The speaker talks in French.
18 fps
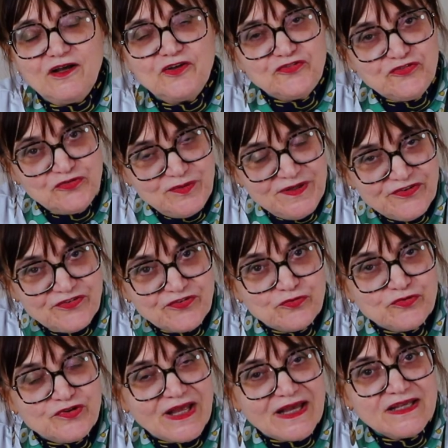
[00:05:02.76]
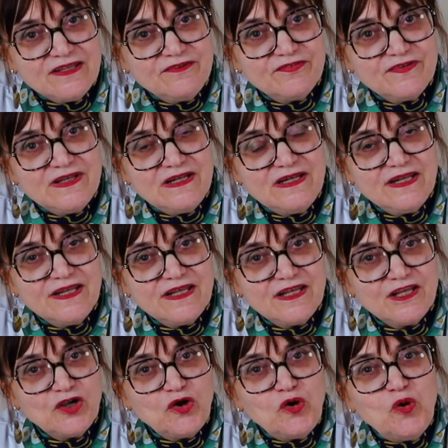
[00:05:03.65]
Ensuite sont arrivés
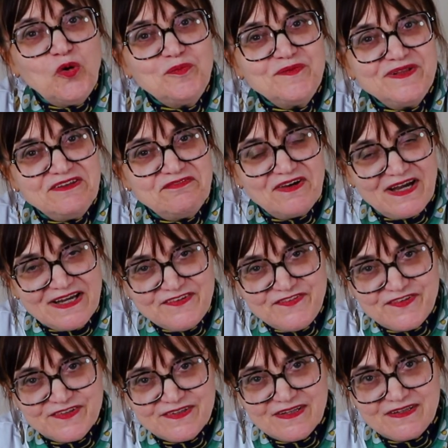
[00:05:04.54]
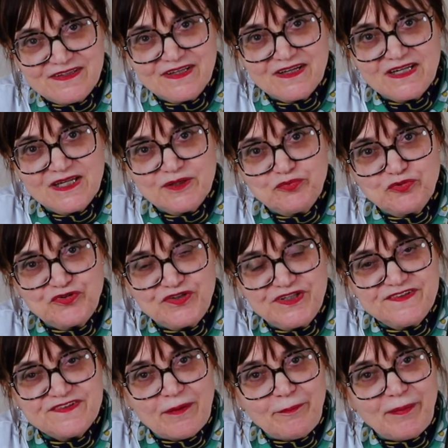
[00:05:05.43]
les home devices, c'est-à-dire les
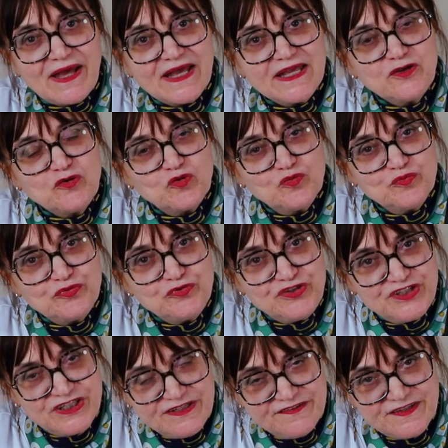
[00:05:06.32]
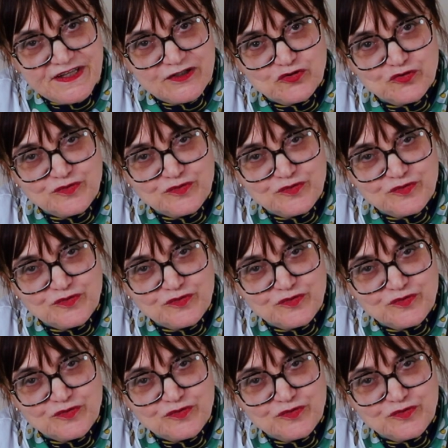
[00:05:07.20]
petits appareils qu'on peut utiliser à